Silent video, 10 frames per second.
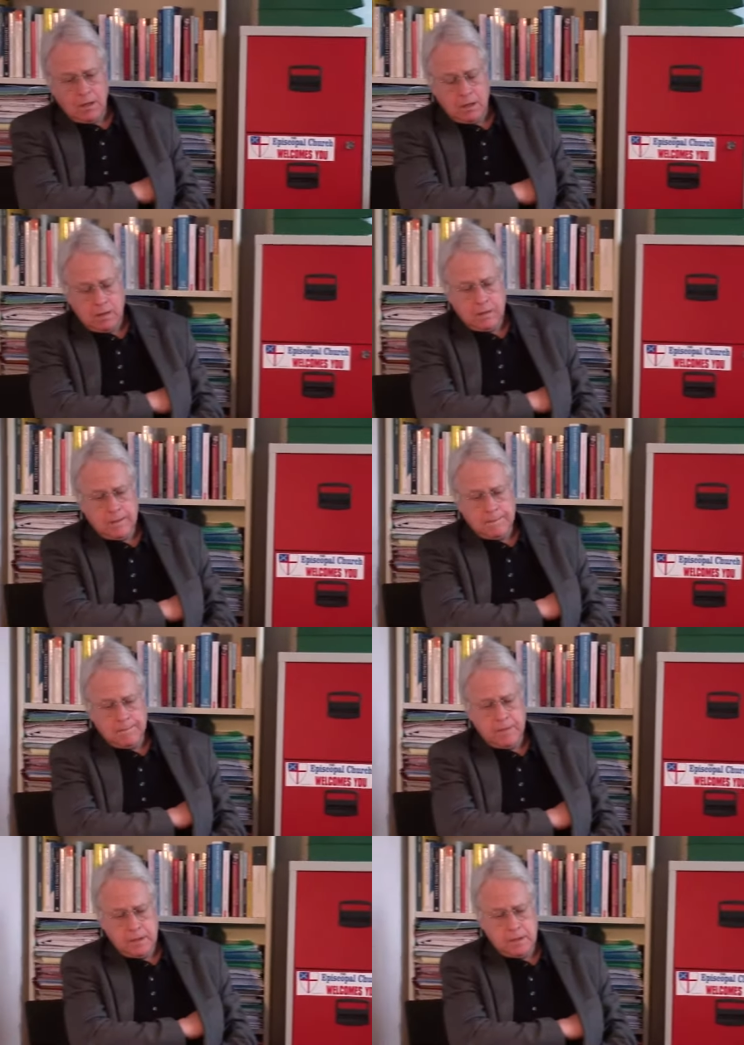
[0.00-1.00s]
Ähm,
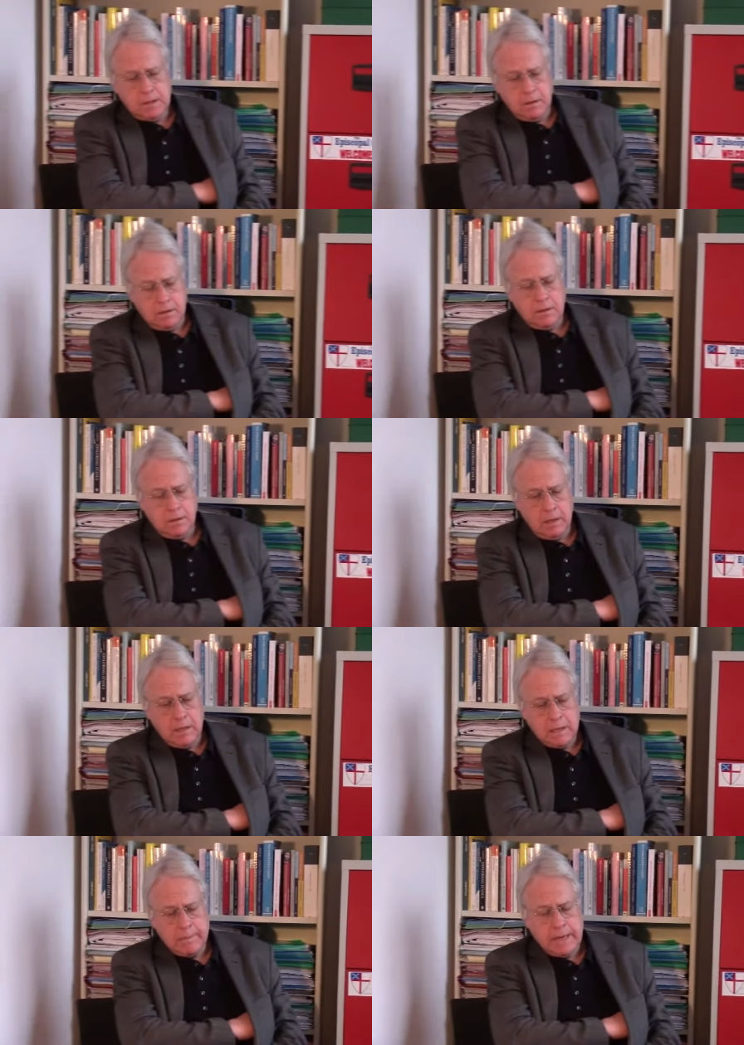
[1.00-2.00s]

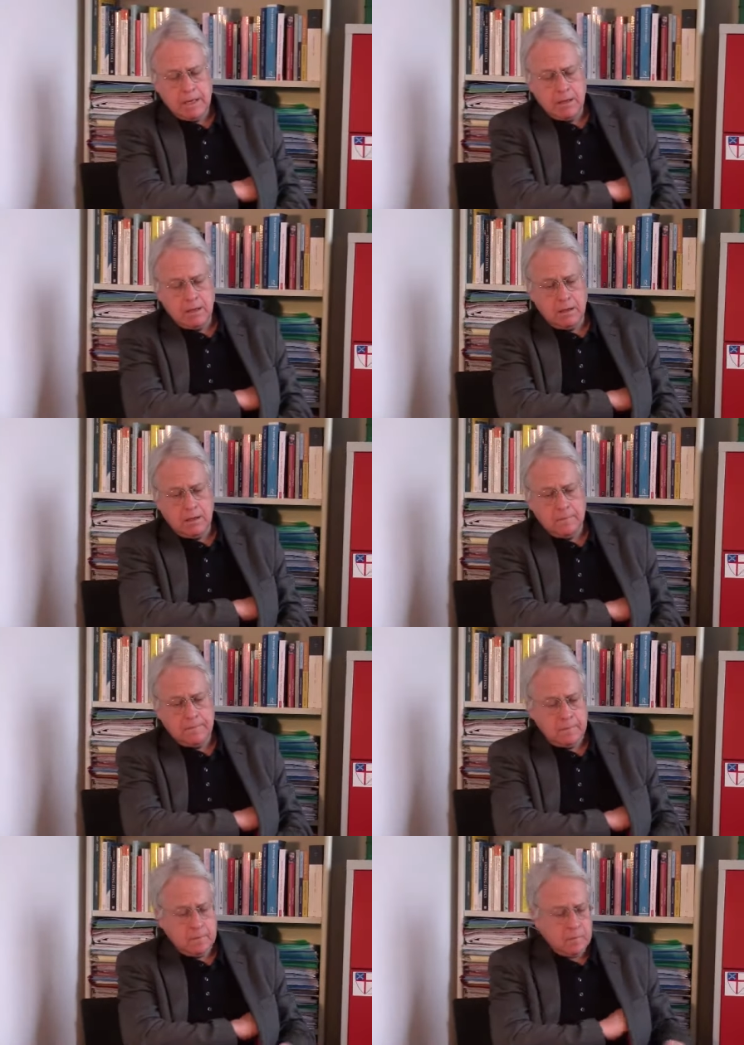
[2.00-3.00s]
ich meine,
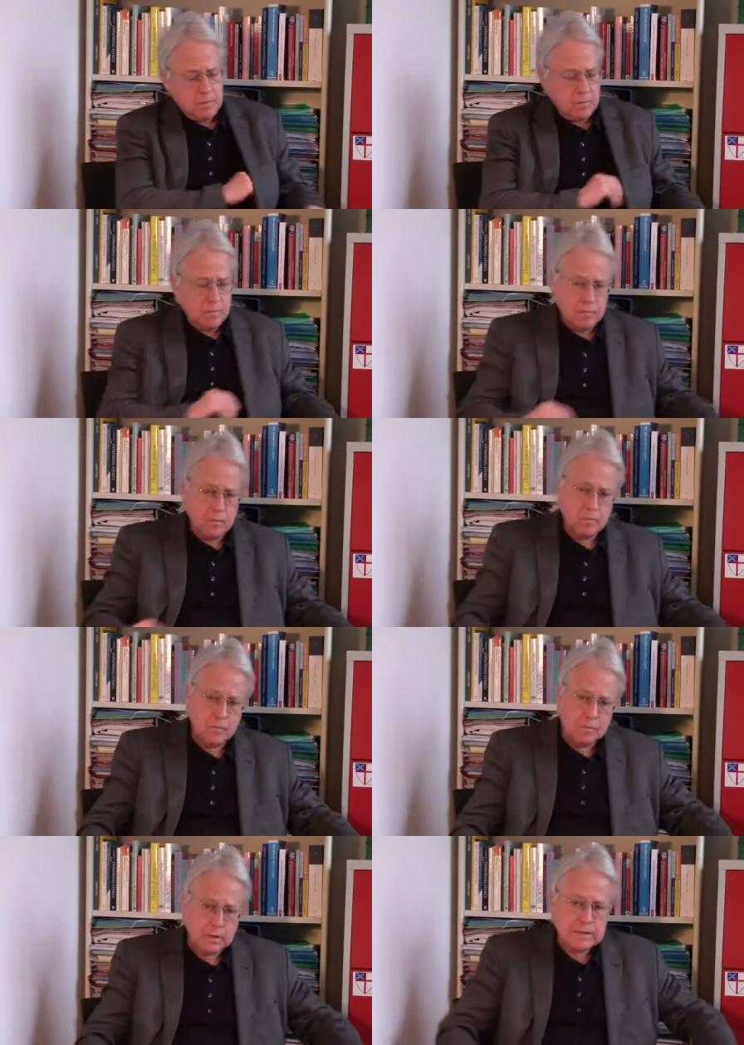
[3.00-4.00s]
ähm,
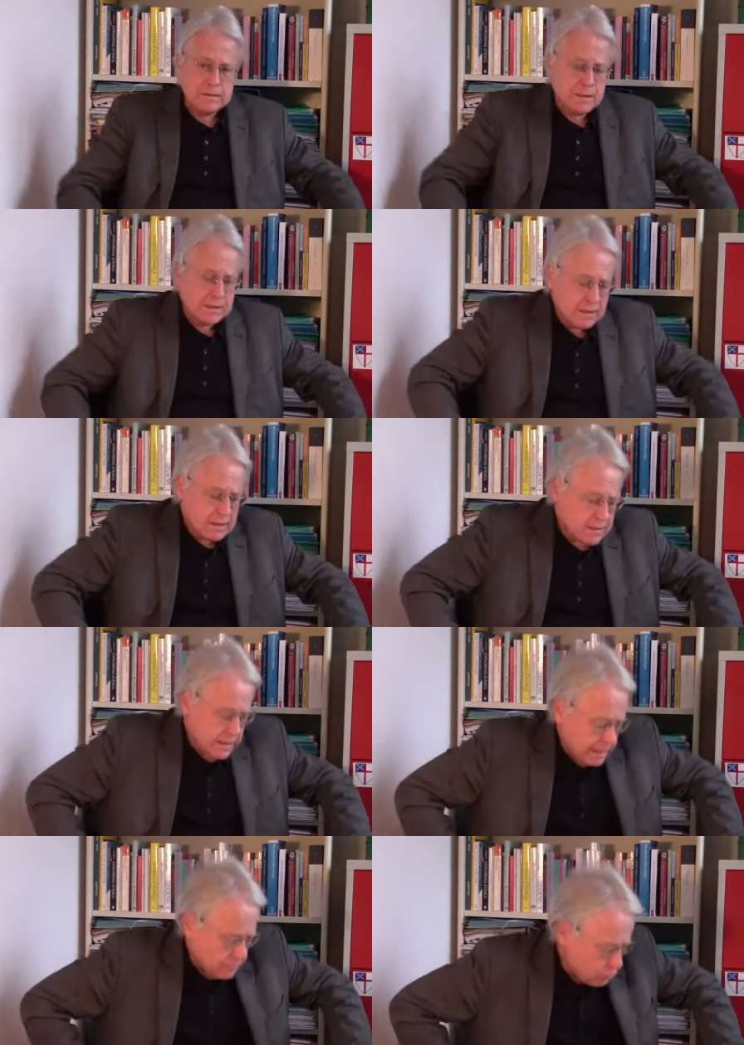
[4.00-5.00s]
das ist halt eine
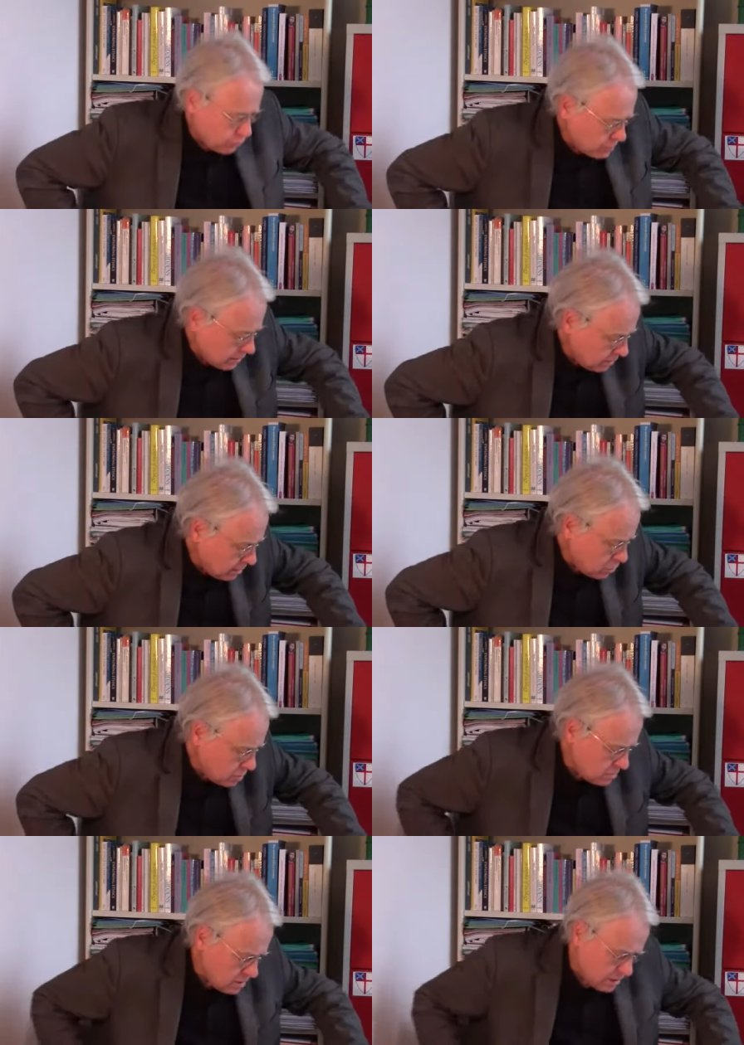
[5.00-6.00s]
sehr
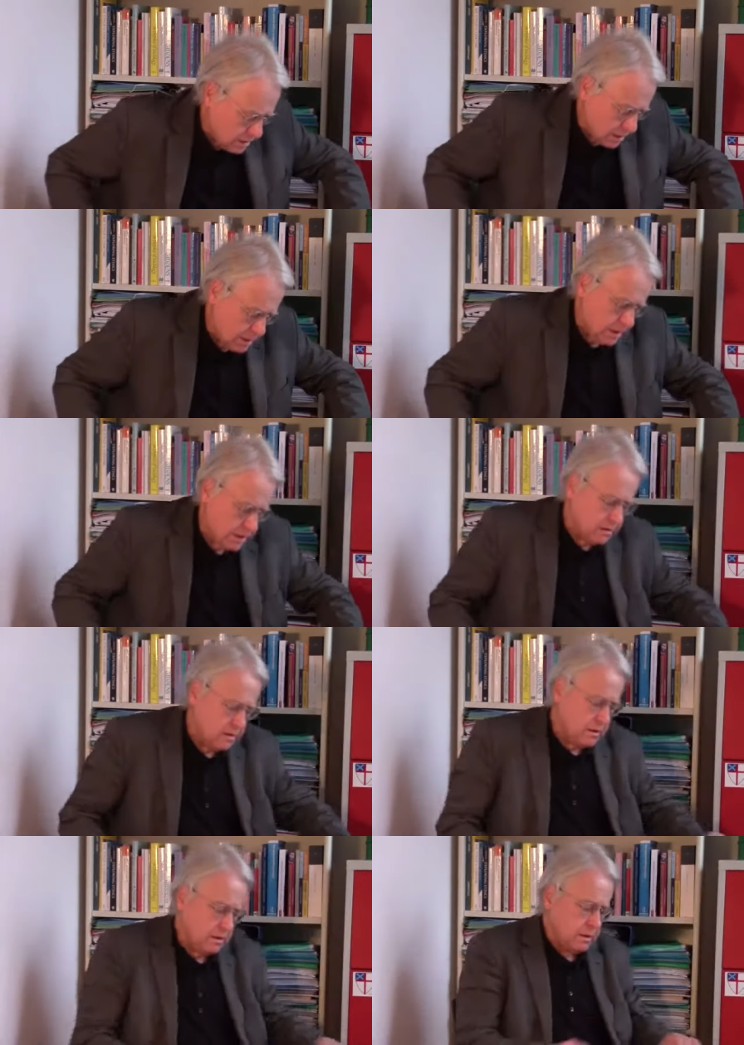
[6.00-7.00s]
anthropozentrische Sicht der
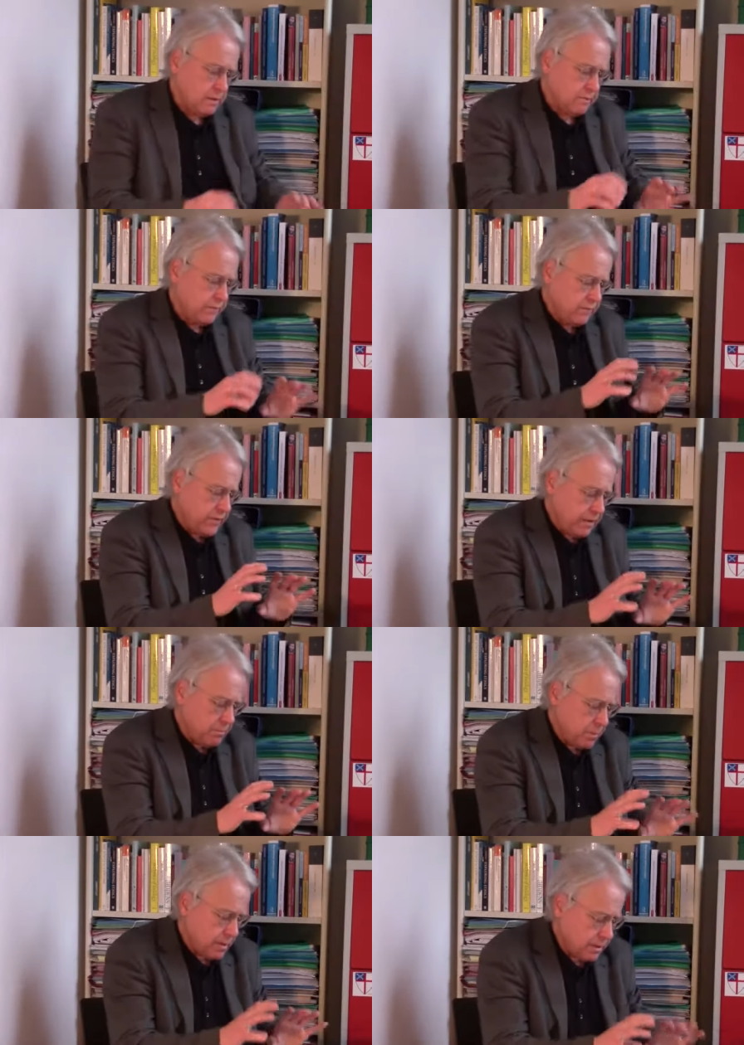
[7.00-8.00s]
Dinge, äh,
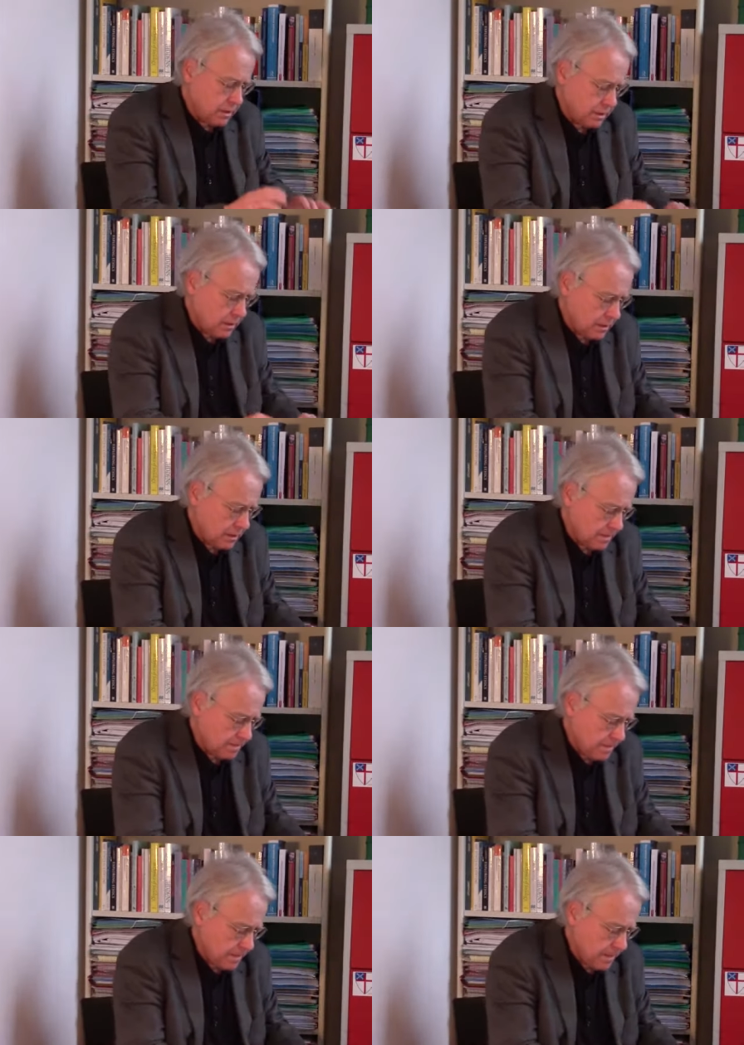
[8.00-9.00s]
wenn man äh,
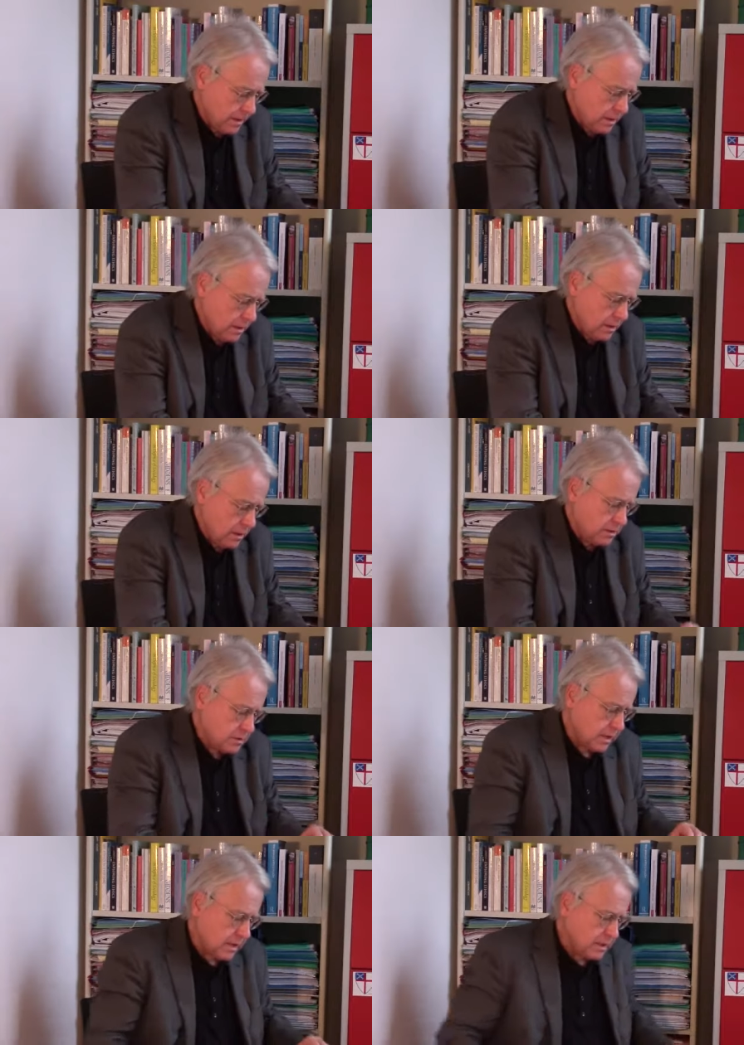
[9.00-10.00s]

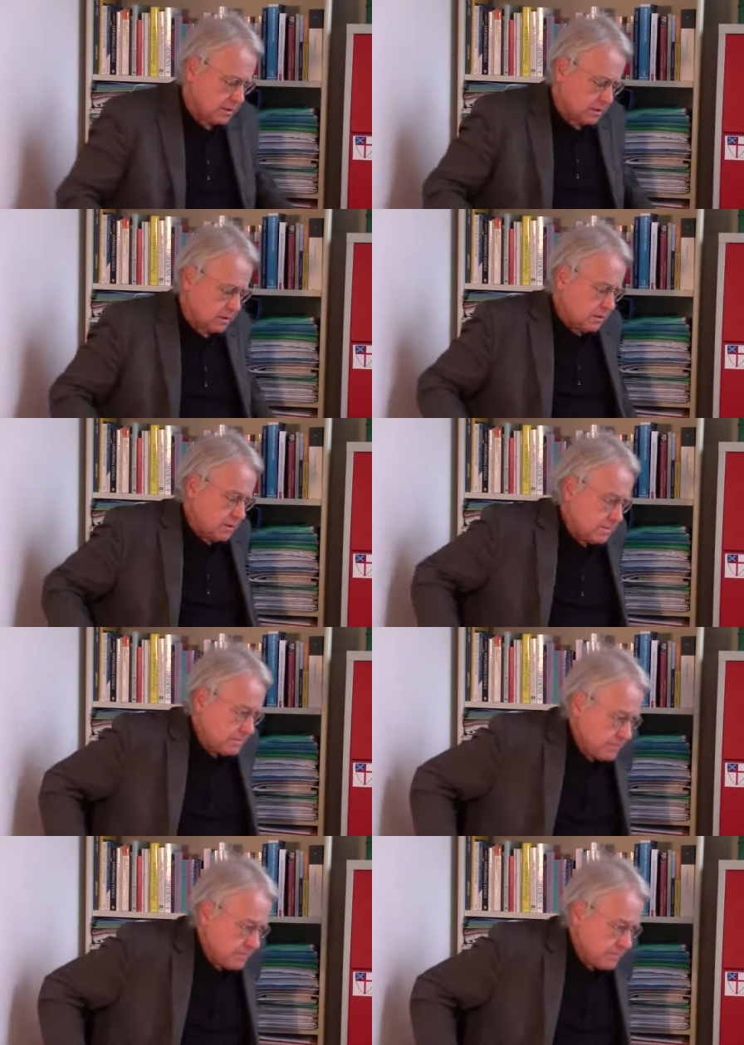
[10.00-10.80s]
sagt, äh,